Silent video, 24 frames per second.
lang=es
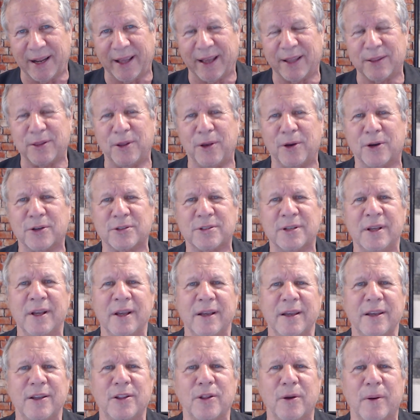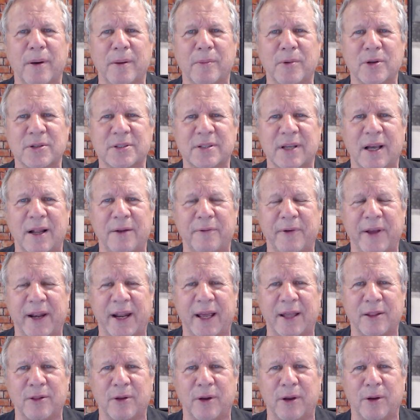adiós y nos vamos al
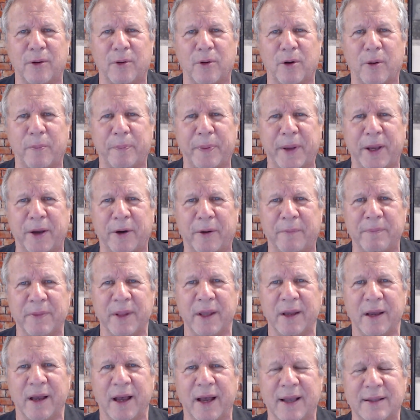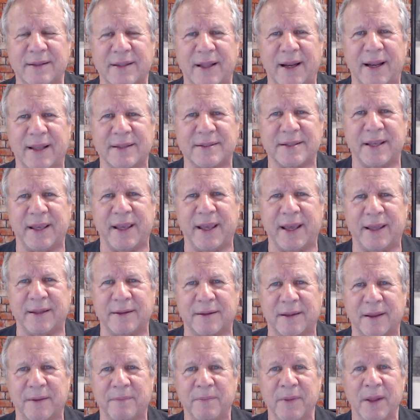verano europeo hasta la
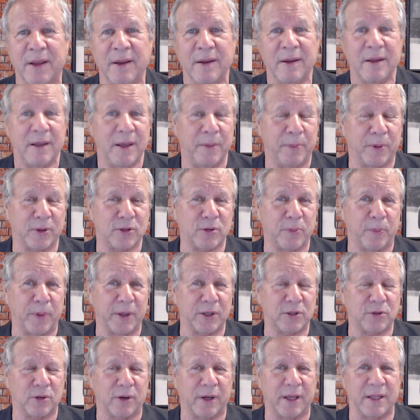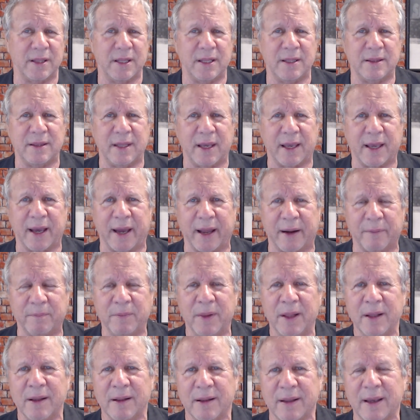siguiente. Y por supuesto en IndyCar
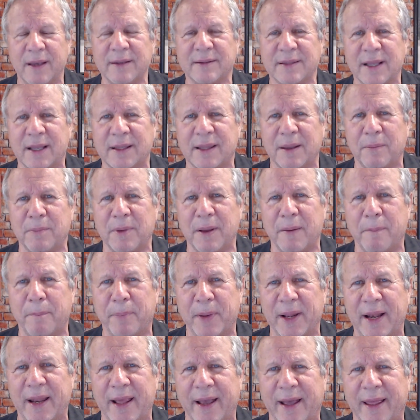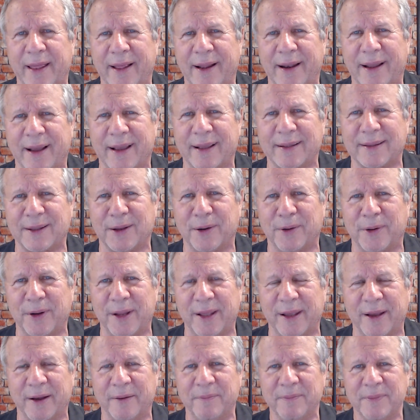está también peleada la
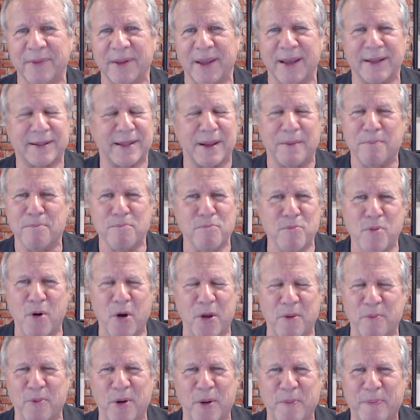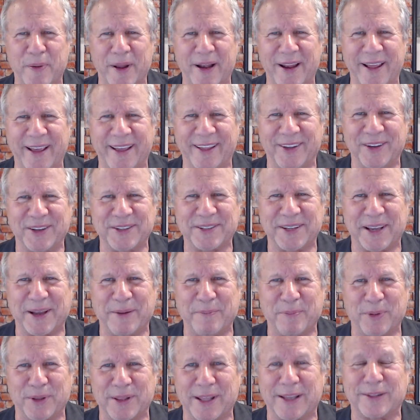categoría. Está muy, muy peleado ese
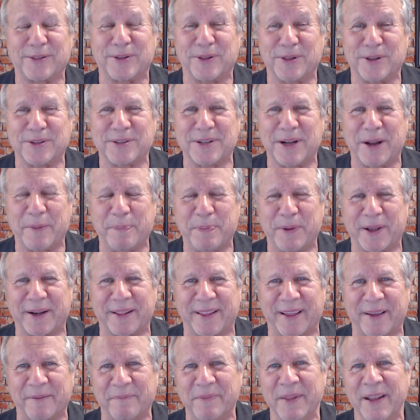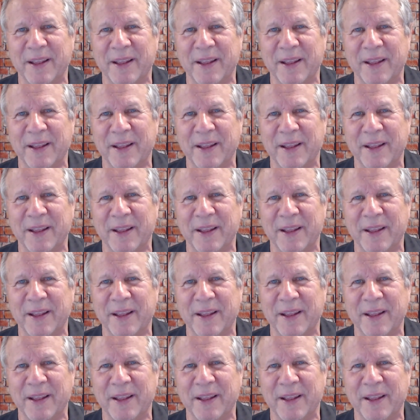campeonato, no se la pierdan.